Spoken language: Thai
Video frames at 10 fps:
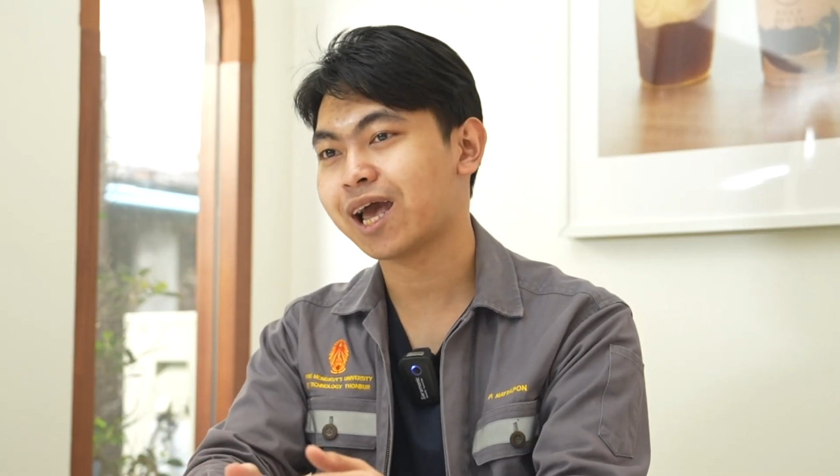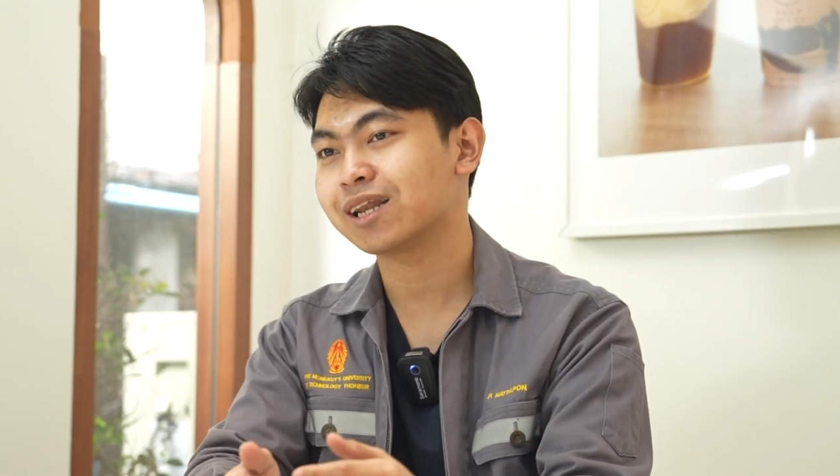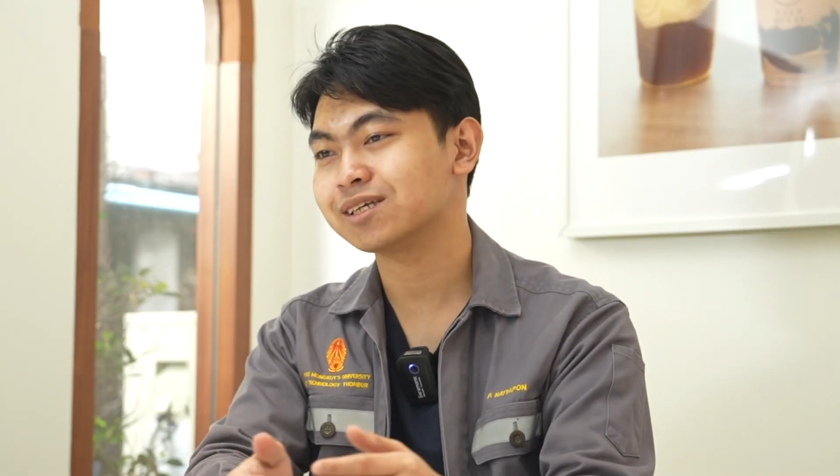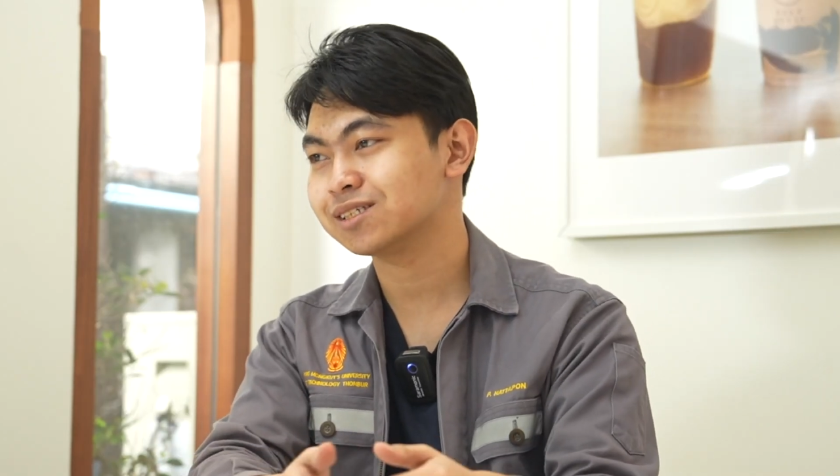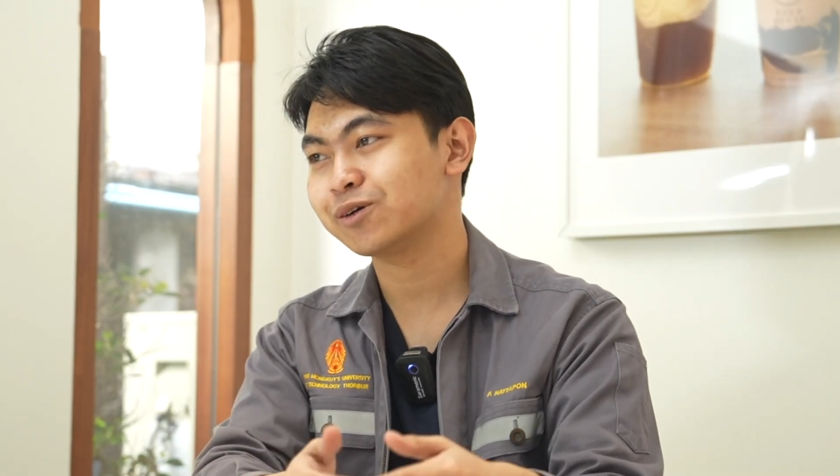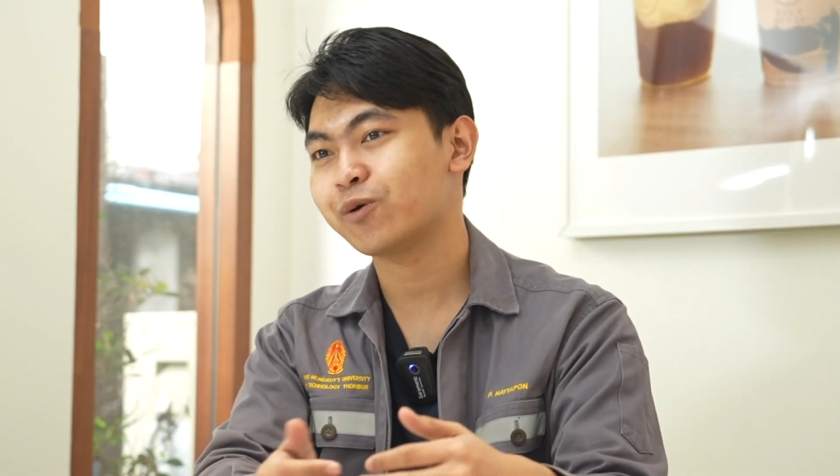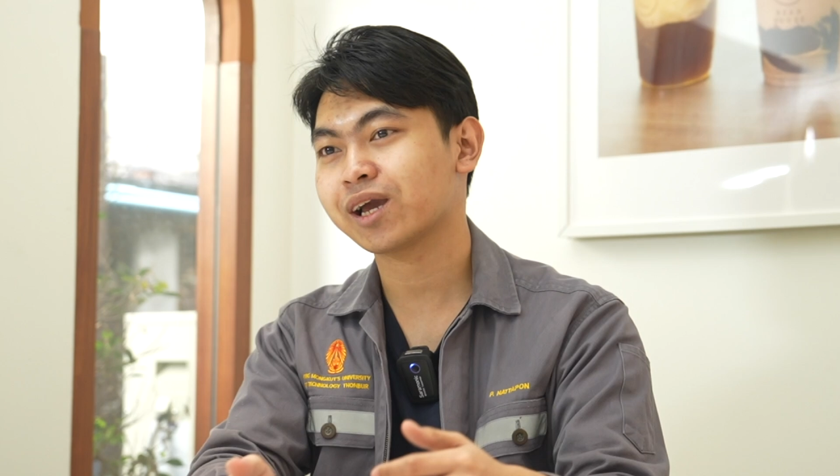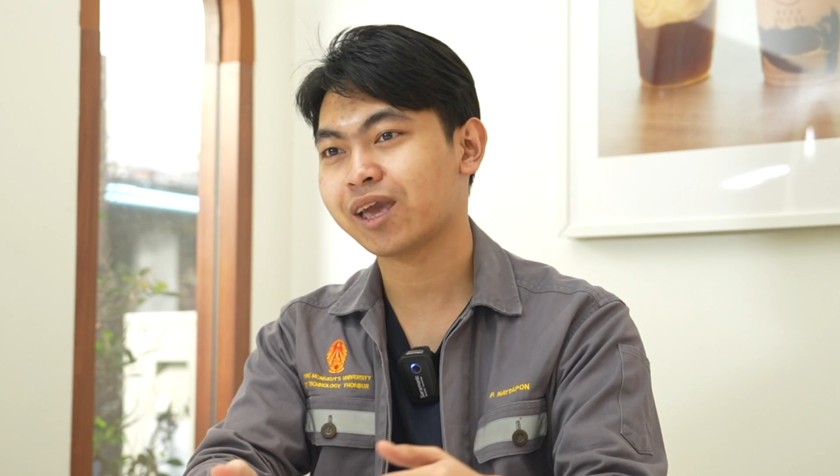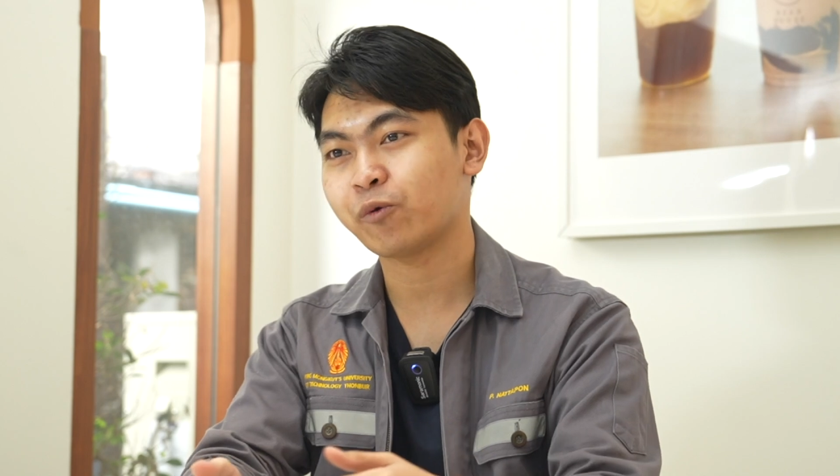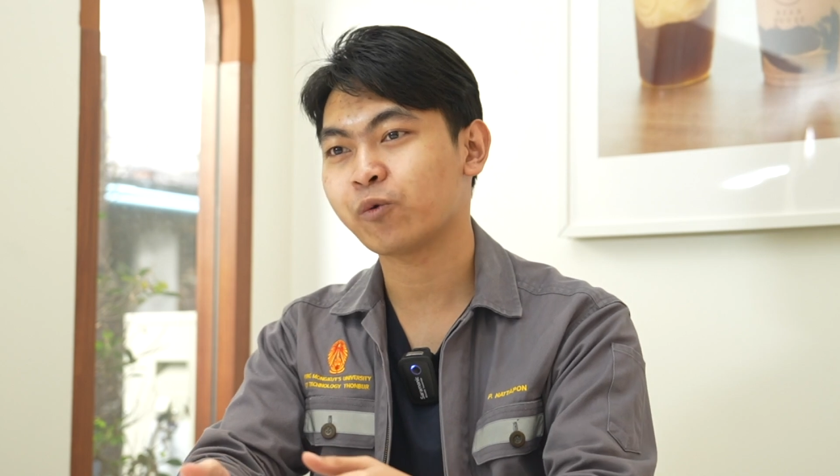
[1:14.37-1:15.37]
ทานที่ชื่อว่า
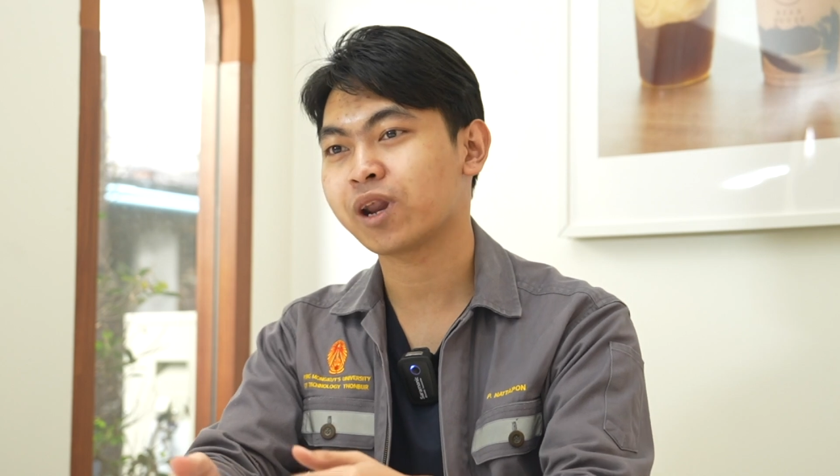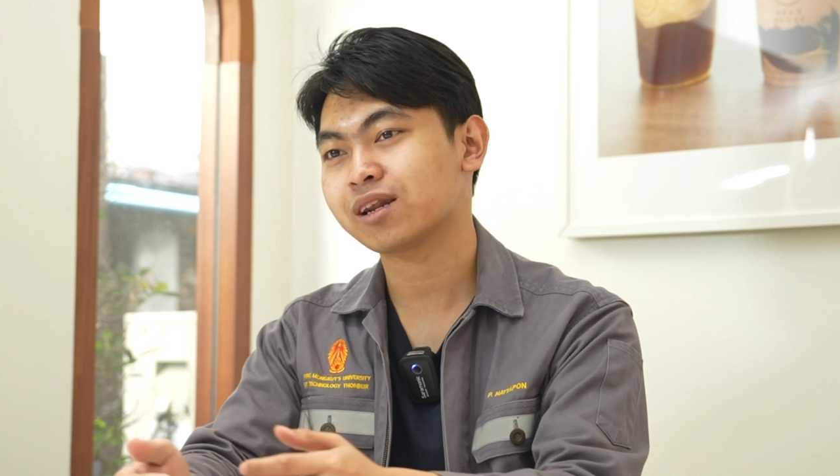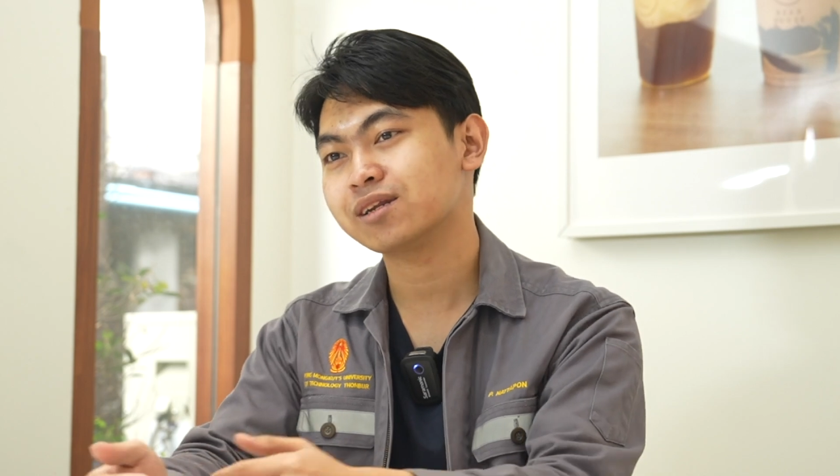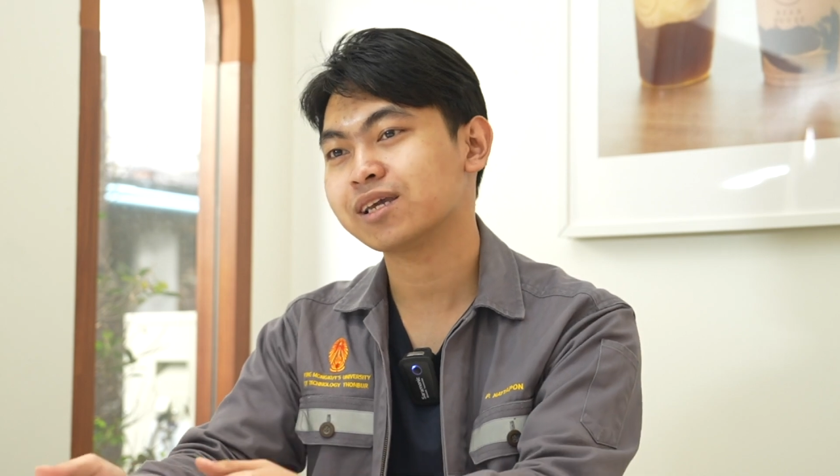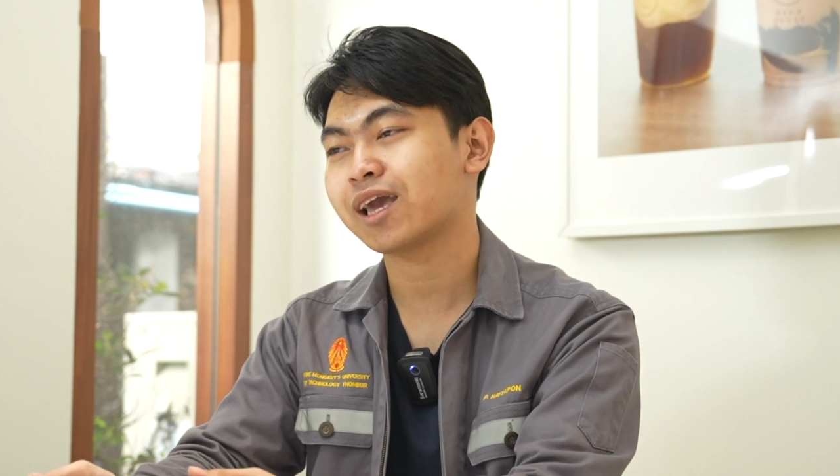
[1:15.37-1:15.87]
แคลคูลัสเรื่อง